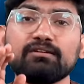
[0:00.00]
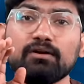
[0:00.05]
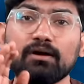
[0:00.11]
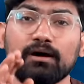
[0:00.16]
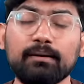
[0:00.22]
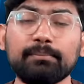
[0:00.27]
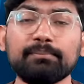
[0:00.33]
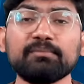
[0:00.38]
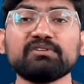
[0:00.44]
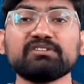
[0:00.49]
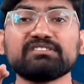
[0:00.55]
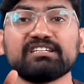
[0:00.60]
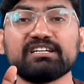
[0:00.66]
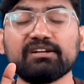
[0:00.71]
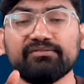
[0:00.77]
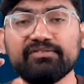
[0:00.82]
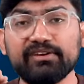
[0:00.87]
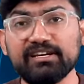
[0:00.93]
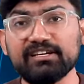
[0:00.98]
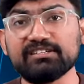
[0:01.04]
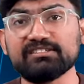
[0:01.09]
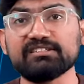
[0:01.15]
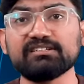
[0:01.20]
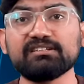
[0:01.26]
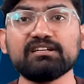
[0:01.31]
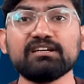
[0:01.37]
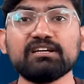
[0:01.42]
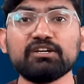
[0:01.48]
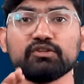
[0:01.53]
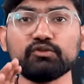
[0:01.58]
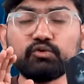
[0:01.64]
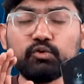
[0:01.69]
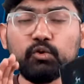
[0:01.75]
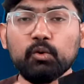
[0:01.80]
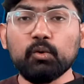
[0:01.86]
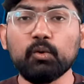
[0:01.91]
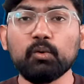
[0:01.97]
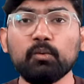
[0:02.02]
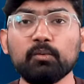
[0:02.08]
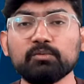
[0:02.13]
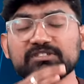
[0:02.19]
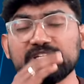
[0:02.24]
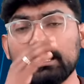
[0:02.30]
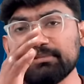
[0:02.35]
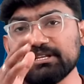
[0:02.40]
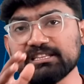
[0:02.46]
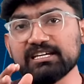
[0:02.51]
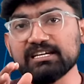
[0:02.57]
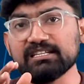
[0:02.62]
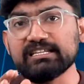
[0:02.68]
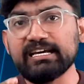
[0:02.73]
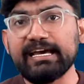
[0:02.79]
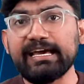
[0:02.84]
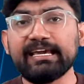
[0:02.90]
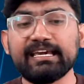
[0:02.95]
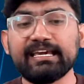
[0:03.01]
ड्राफ्ट सर्टिफिकेशन जो साबित करता है